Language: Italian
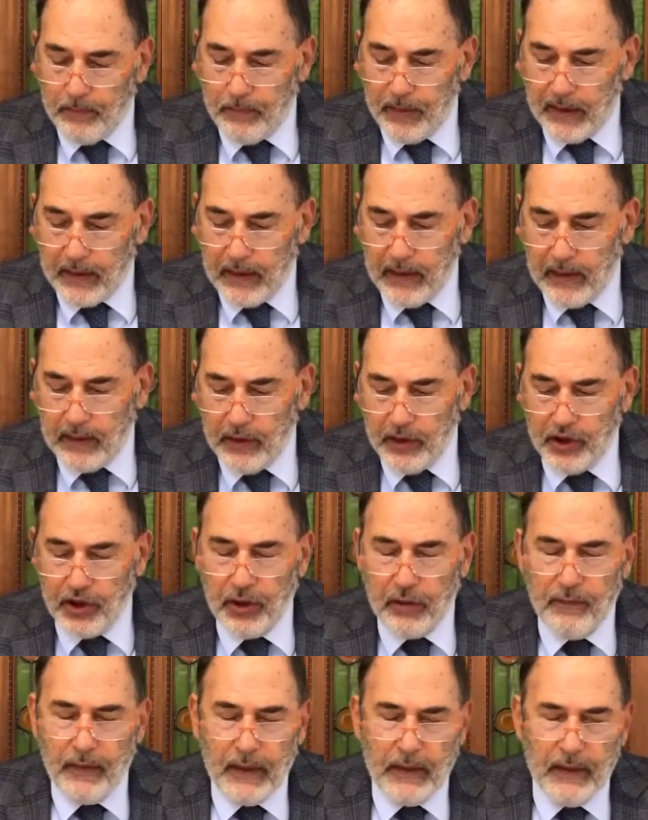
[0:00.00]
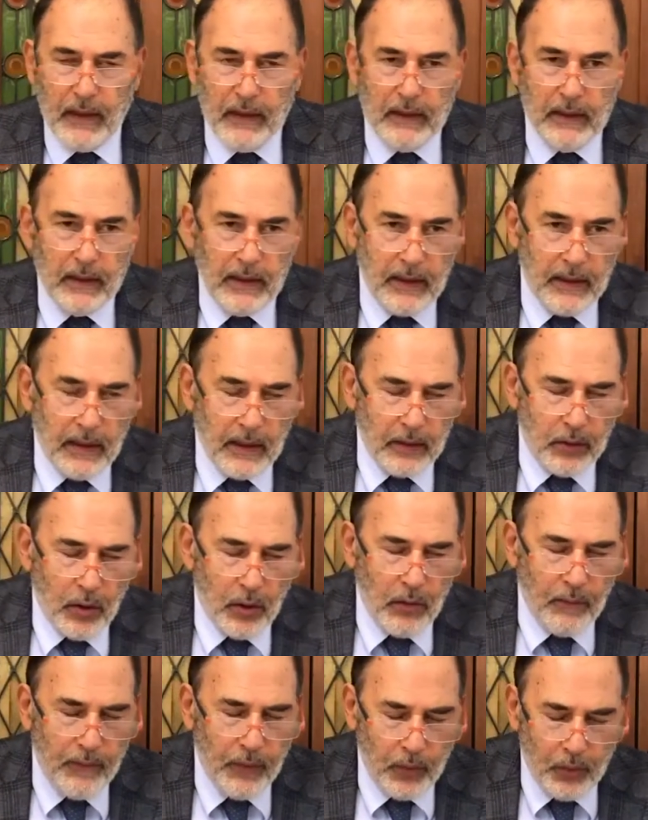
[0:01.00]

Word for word: perché dice Vaiezze Iacove,